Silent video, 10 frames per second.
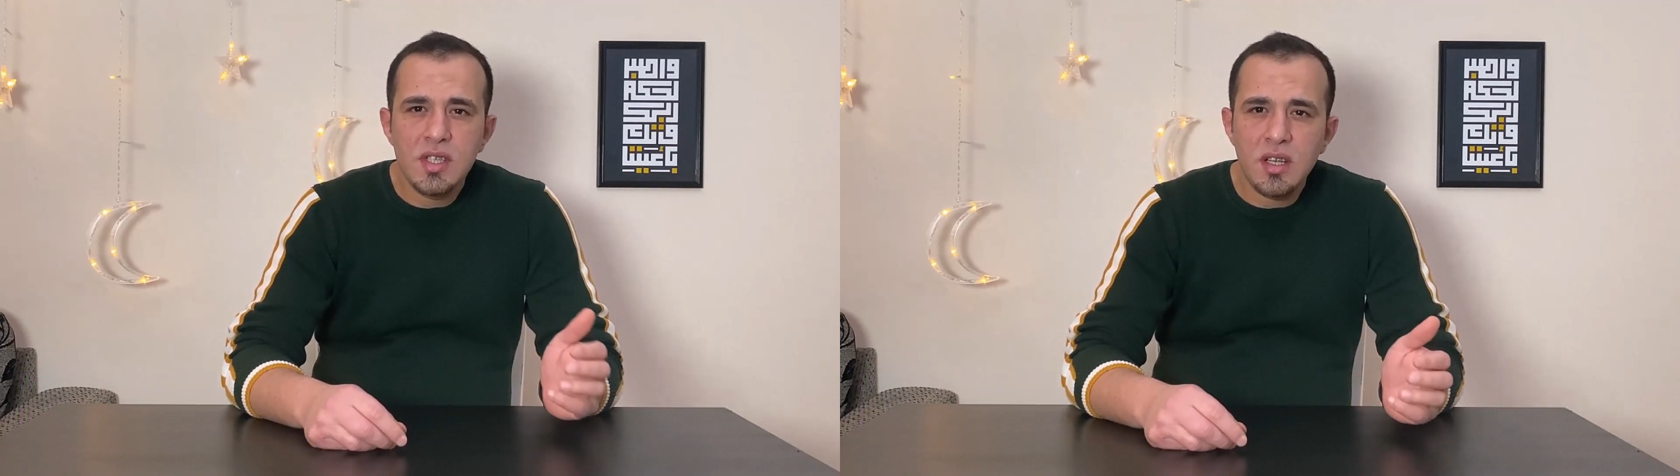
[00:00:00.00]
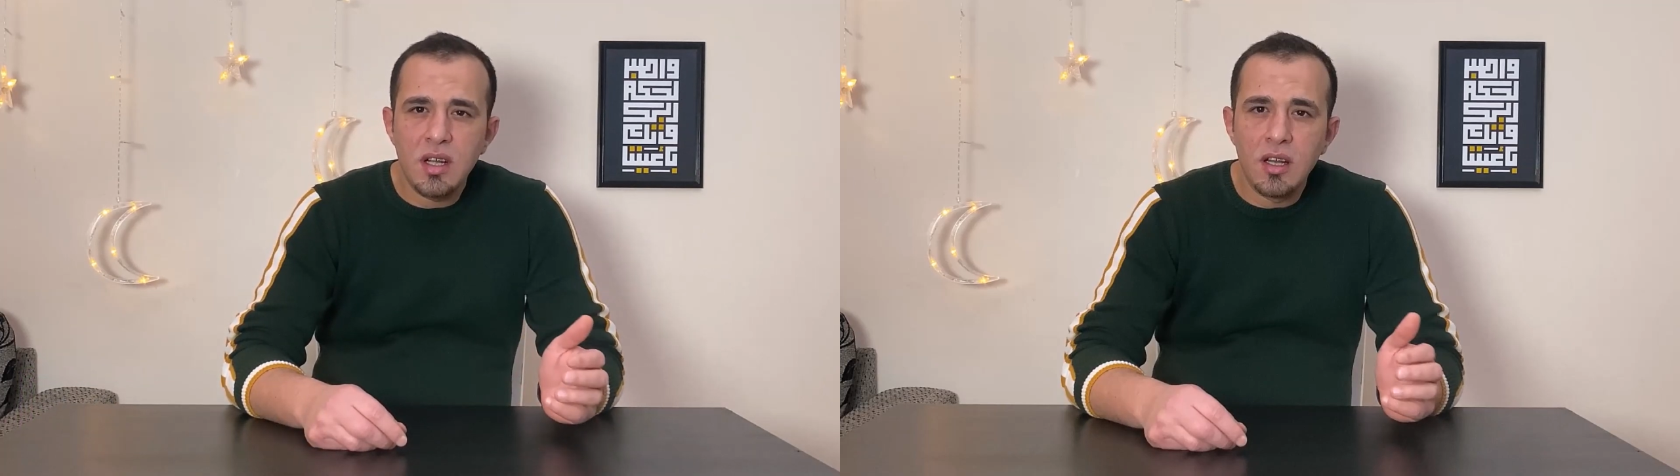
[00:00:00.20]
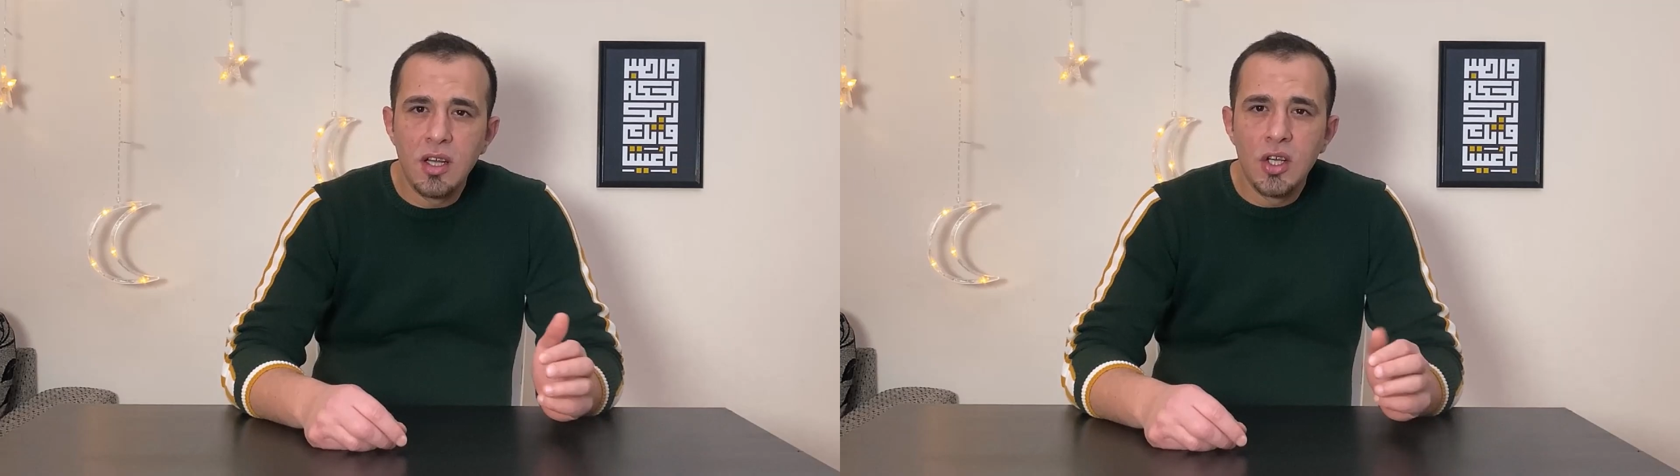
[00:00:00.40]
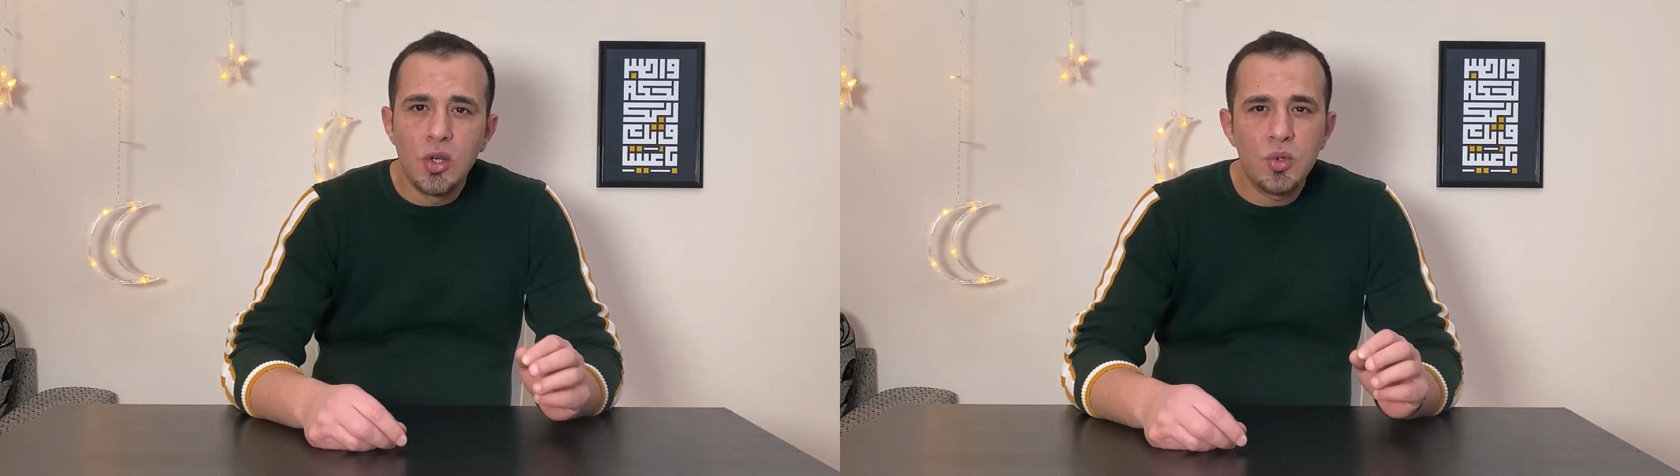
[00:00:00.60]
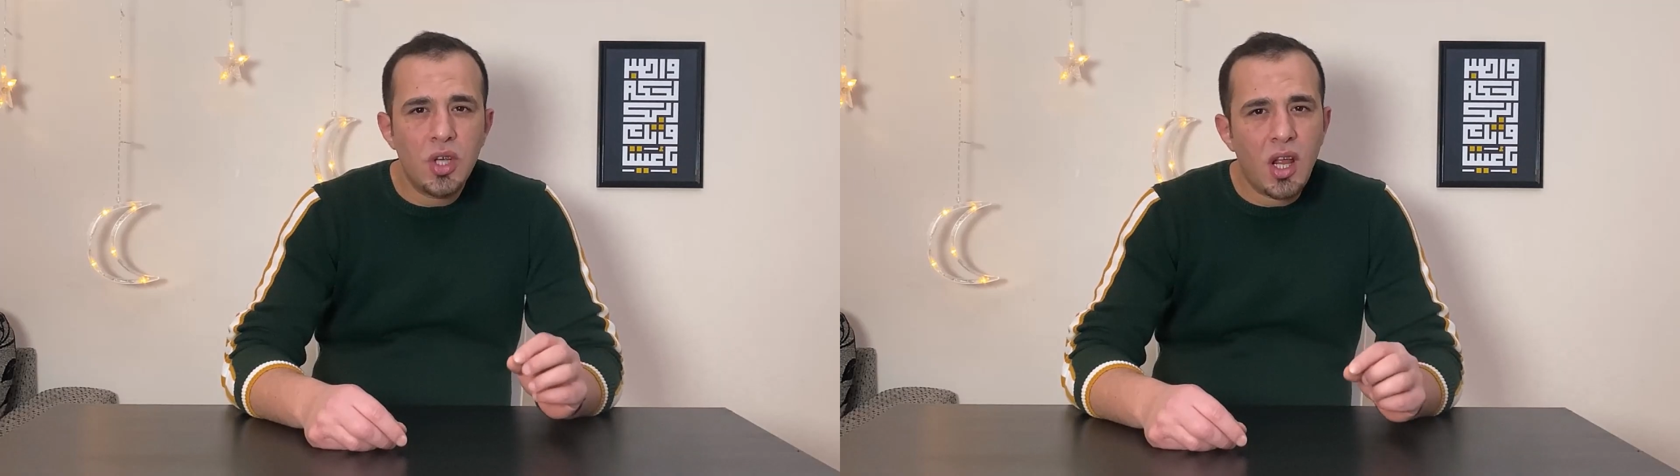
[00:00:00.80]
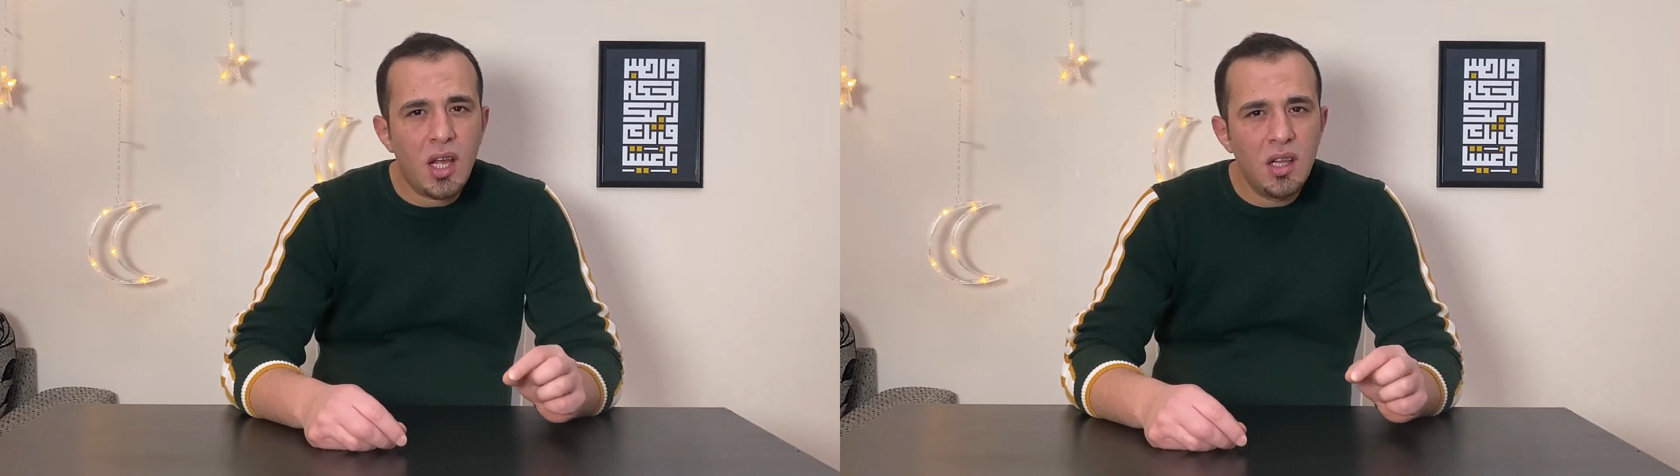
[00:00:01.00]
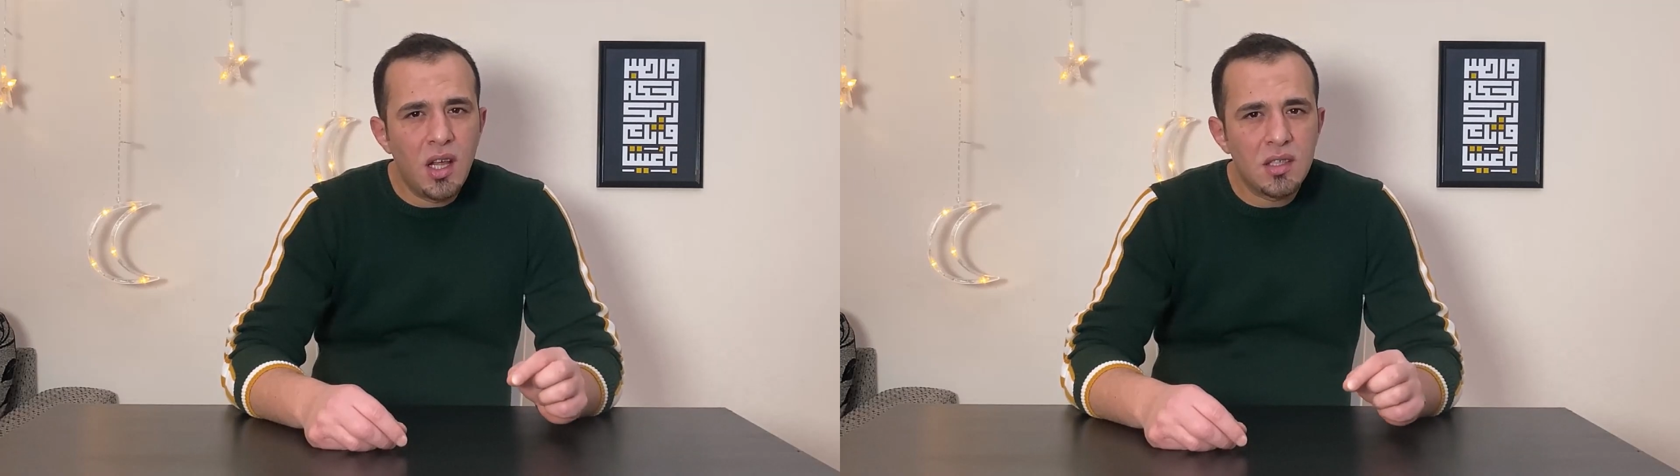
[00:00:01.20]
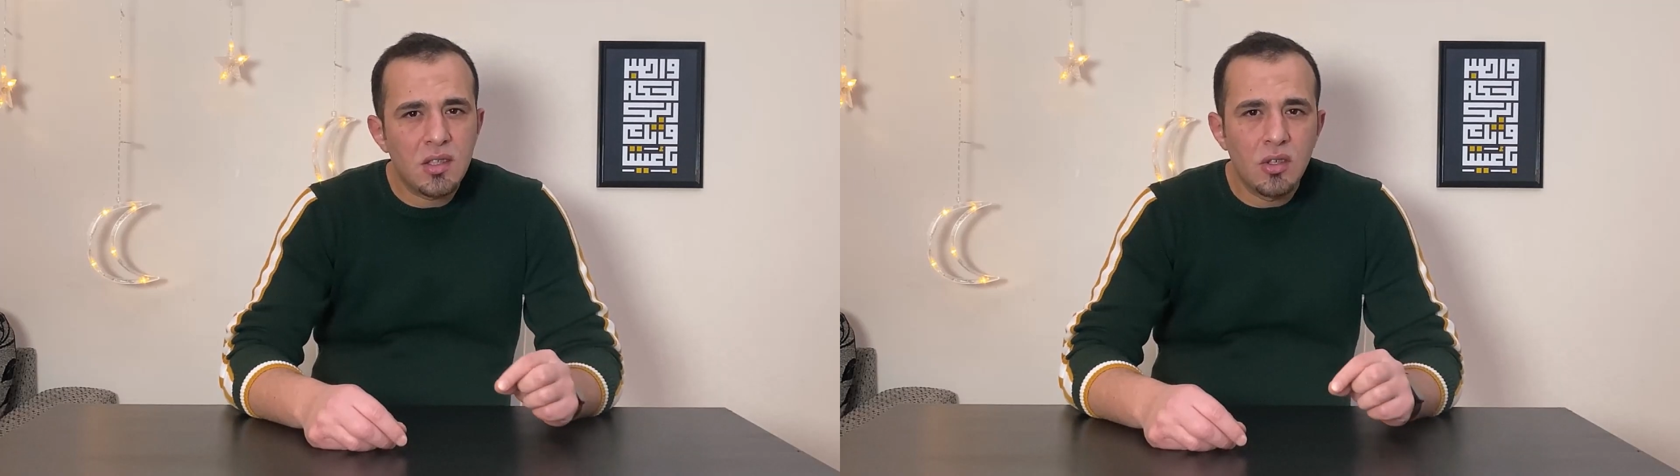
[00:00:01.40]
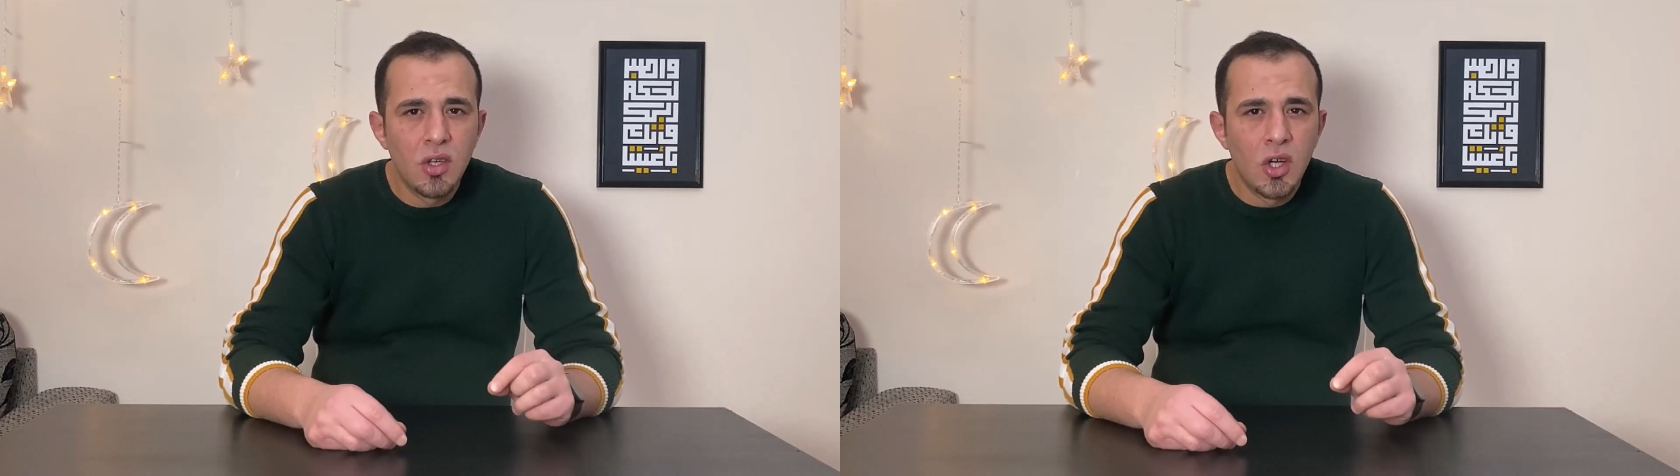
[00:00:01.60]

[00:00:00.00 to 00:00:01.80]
زرقاء وشرح عن الخطأ